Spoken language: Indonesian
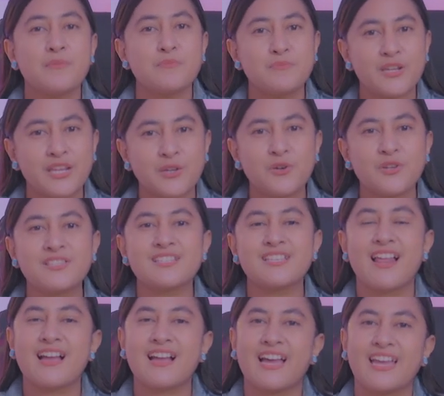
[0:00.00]
Berikut
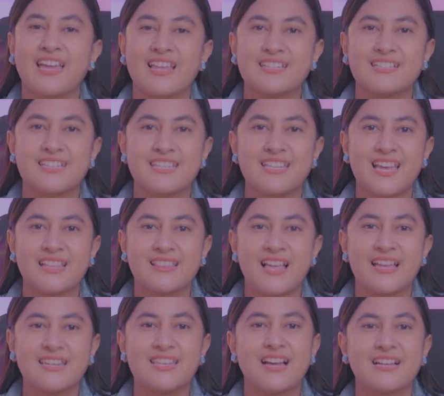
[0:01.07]
serangkaian
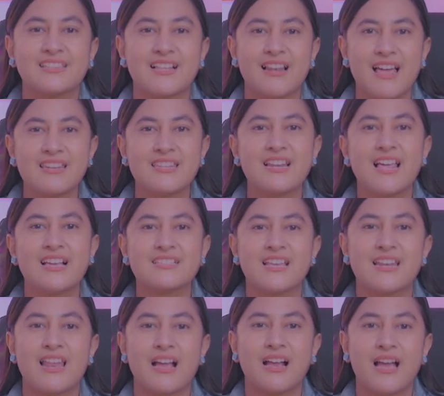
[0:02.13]
kegiatan yang telah
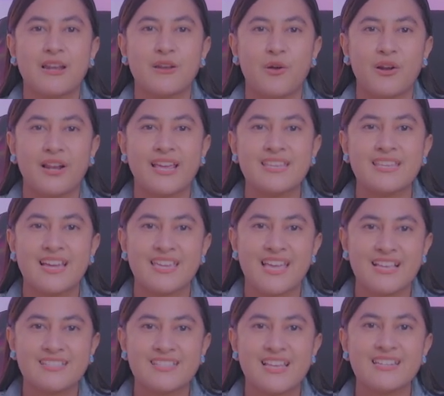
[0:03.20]
dilaksanakan oleh
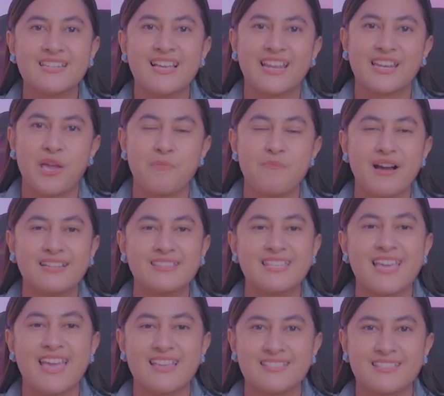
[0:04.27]
Yayasan Karya
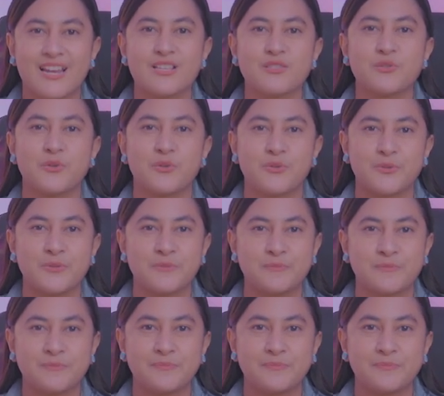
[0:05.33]
Bakti Esra Soru